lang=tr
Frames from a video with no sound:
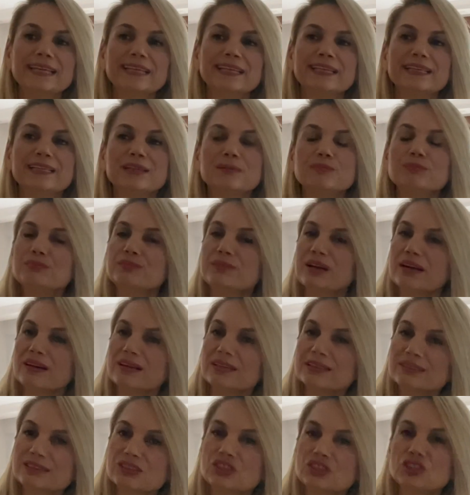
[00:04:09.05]
Ee,
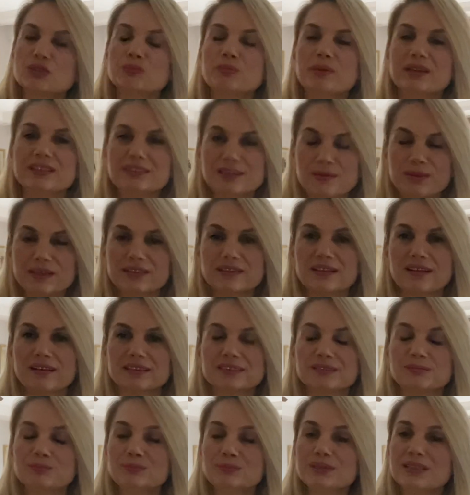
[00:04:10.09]
azıcık beklemek
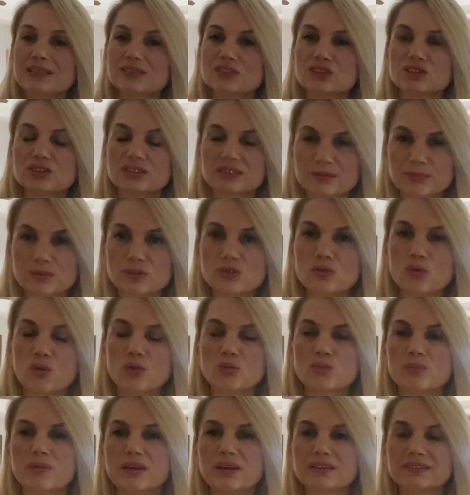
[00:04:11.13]
lazım. Birazcık sabırlı
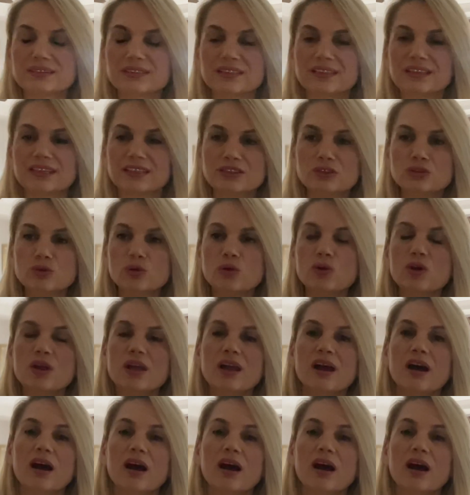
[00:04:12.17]
olmak gerekiyor.